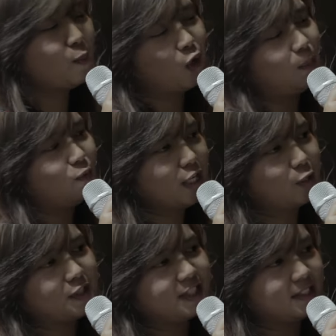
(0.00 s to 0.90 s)
mau liburan
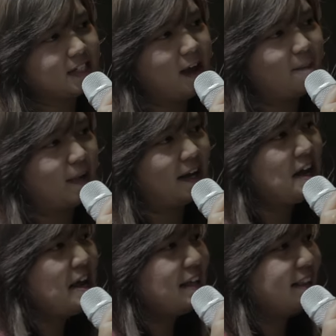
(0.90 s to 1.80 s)
ke luar negeri gampang.
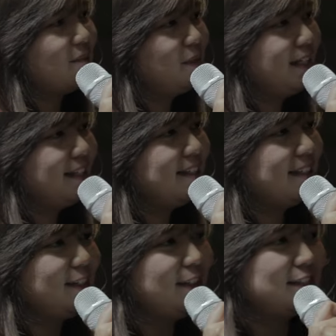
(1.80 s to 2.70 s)
Tapi di
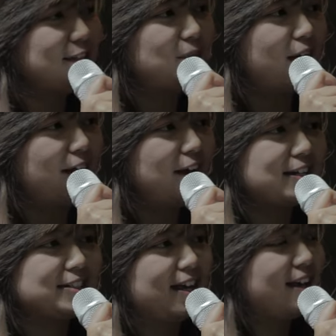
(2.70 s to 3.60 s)
sini ini bangga bangganya
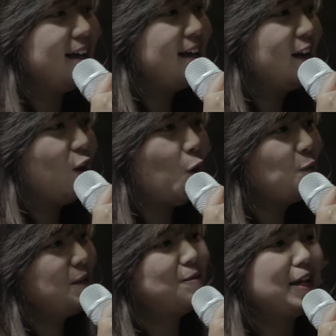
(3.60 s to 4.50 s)
karena
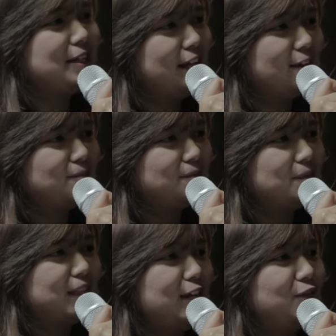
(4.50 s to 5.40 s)
hobi main game
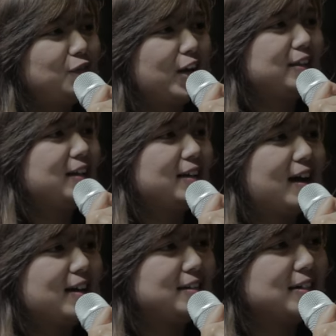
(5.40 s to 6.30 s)
di invite ke
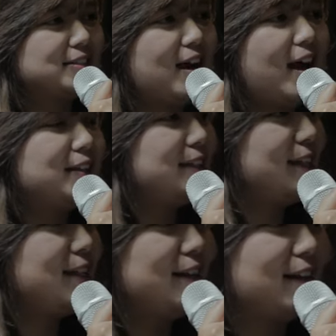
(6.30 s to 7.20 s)
acara
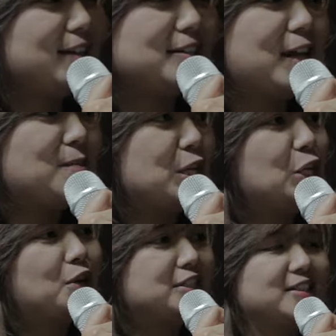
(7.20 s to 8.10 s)
IT dan acara gaming
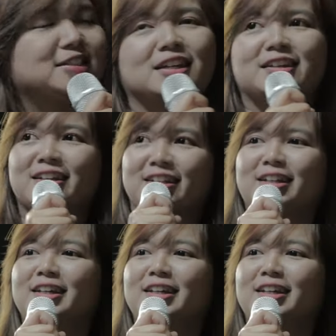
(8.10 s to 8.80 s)
di luar negeri.